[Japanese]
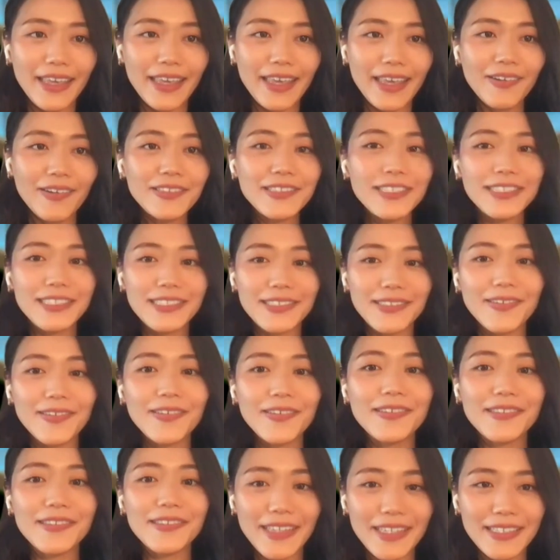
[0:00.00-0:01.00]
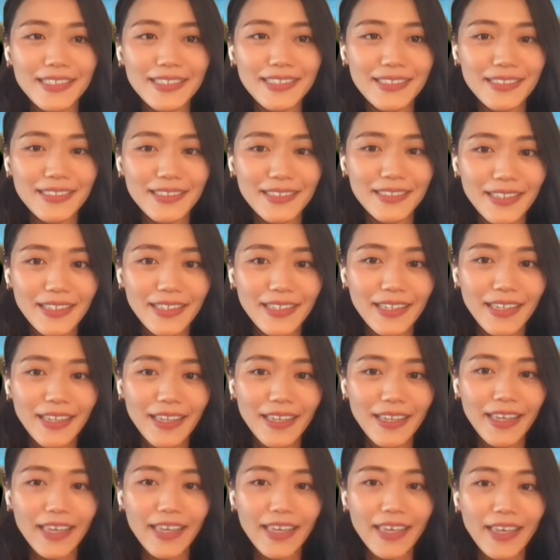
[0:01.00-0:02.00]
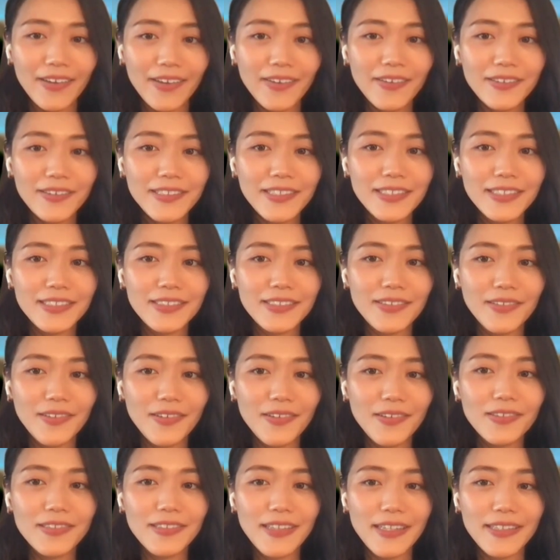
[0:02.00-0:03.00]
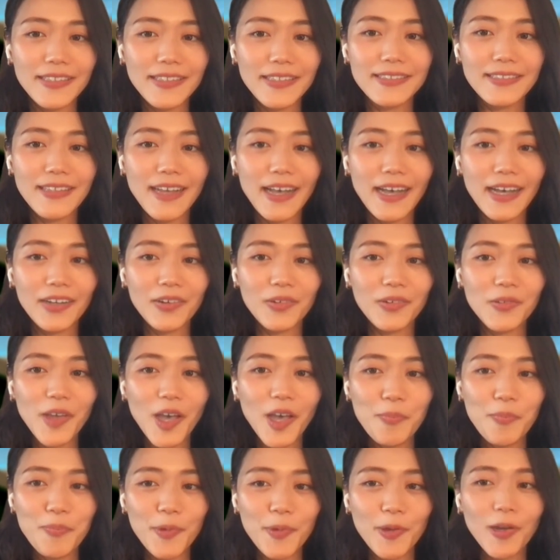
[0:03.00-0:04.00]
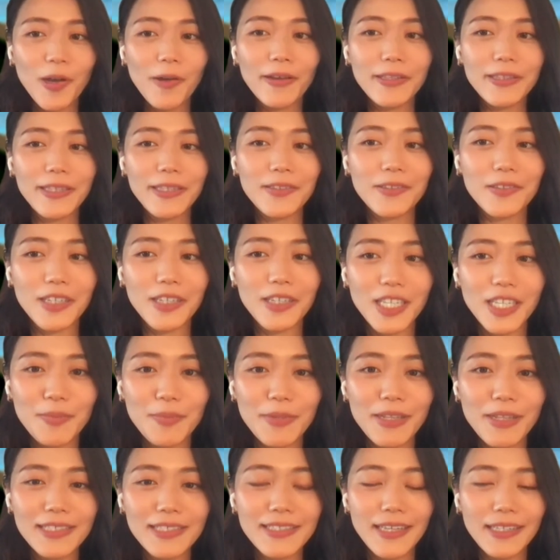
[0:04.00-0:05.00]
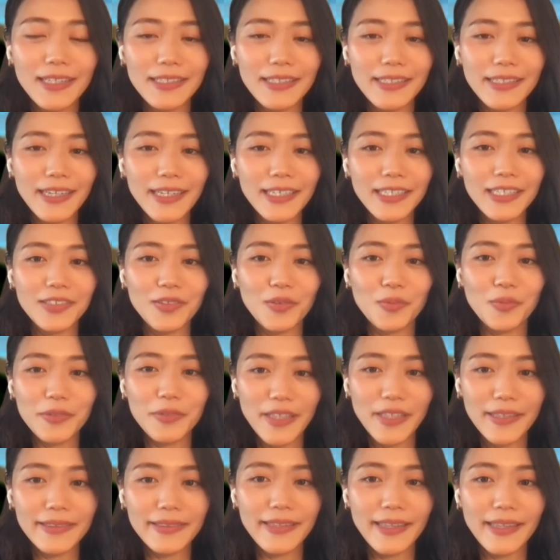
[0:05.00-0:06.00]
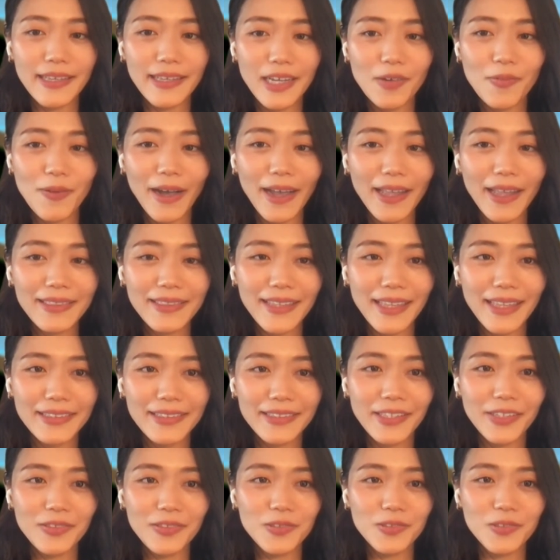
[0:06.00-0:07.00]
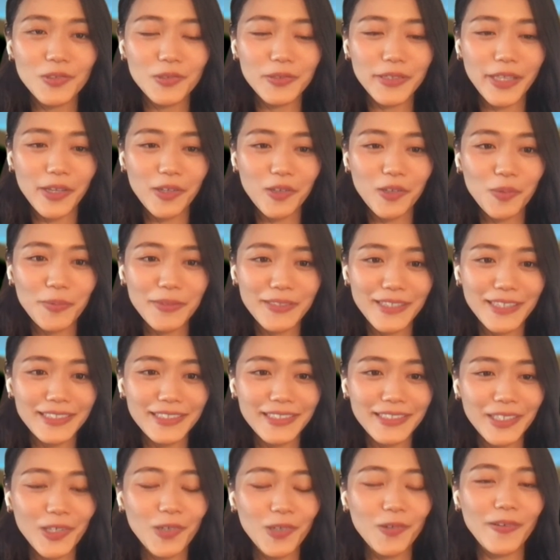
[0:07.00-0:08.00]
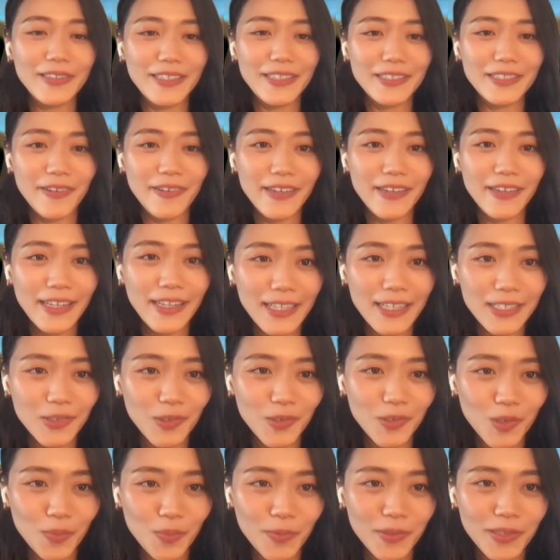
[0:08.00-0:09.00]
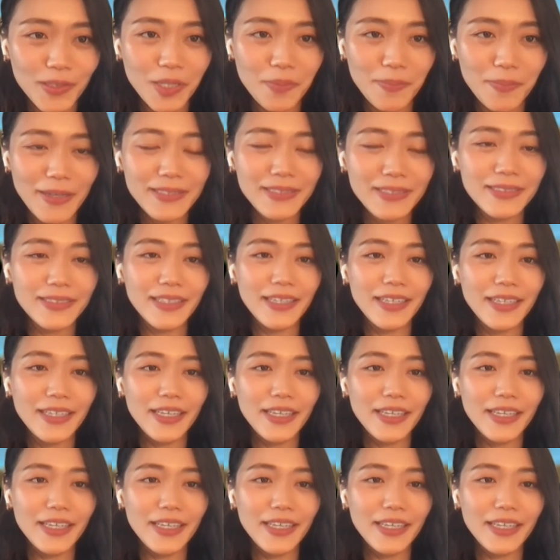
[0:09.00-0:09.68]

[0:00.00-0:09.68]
本日のゴールです。本日のゴールなんですが、この発表が終わった時に皆さんに下記の3点が分かったっていう状態を目指して今日私は話そうと思ってます。